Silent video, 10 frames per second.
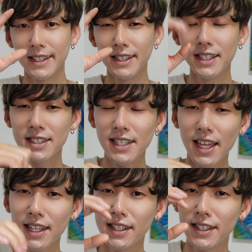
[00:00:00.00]
に
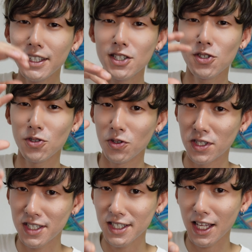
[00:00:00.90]
せんにじゅう
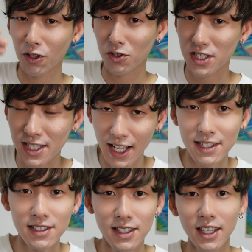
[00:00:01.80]
いちねんのしち
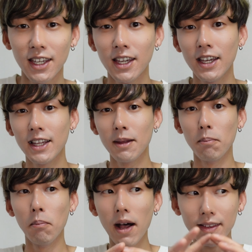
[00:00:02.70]
がつに
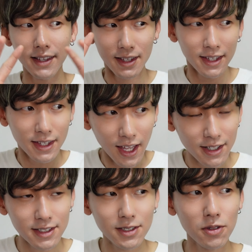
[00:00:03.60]
全
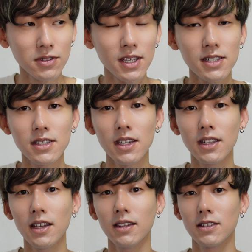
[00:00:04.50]
く存在して
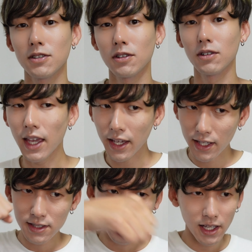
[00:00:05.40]
いないんですよ。え
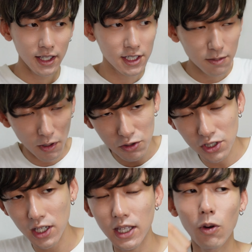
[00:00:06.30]
げつないいじめを
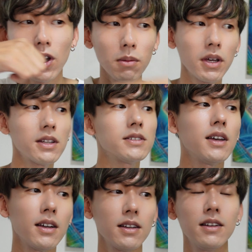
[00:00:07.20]
していた小山田
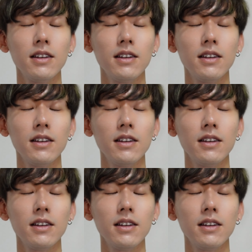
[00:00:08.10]
さん。